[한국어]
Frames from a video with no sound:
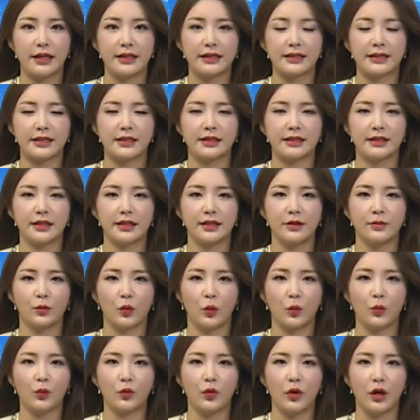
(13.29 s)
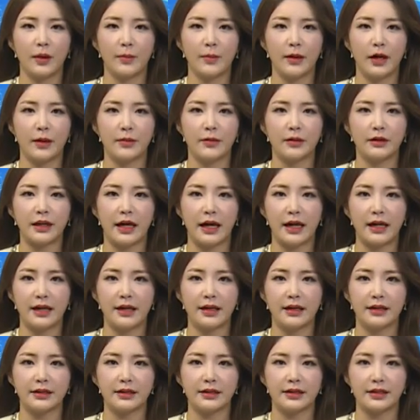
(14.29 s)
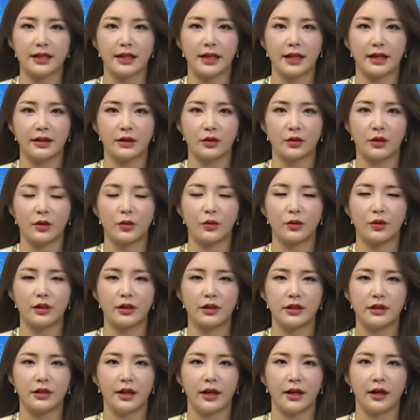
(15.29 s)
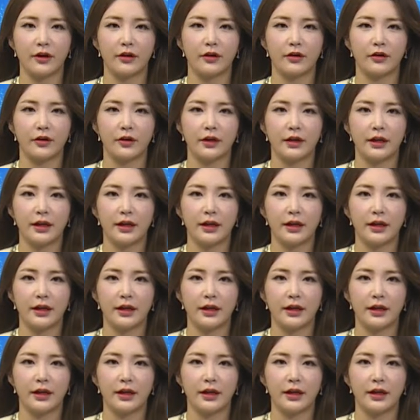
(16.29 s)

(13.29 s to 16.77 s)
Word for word: 지친 몸과 마음을 달래는 시간이 되고 있는데요.